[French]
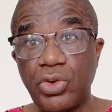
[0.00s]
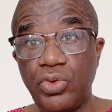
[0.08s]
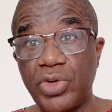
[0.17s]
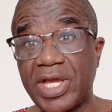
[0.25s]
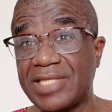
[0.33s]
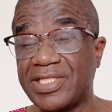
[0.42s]

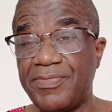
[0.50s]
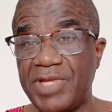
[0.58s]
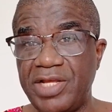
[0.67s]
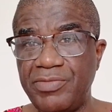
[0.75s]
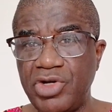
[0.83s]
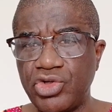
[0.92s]
Le quatrième
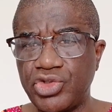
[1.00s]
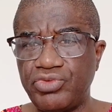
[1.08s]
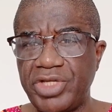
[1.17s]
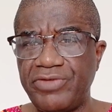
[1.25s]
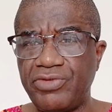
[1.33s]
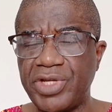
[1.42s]
élément que je
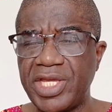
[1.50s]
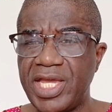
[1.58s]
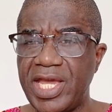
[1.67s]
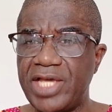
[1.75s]
voudrais évoquer